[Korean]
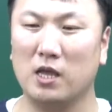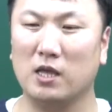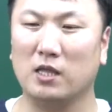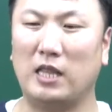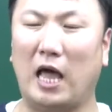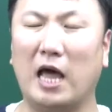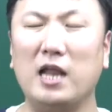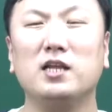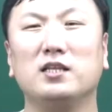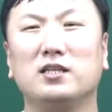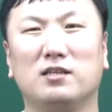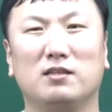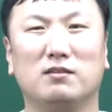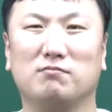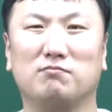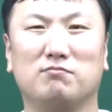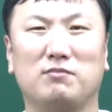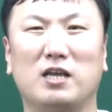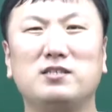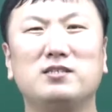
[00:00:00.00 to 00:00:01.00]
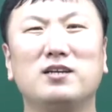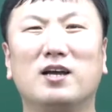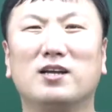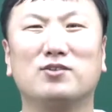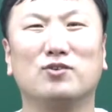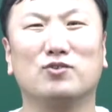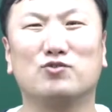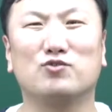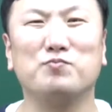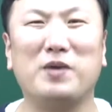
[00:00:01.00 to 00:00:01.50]
나는 내신
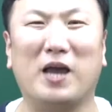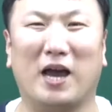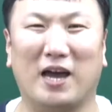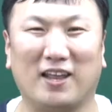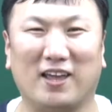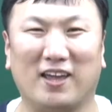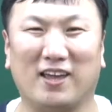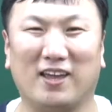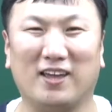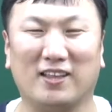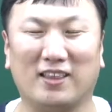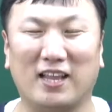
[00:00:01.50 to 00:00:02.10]
같은 거 준비 안 해,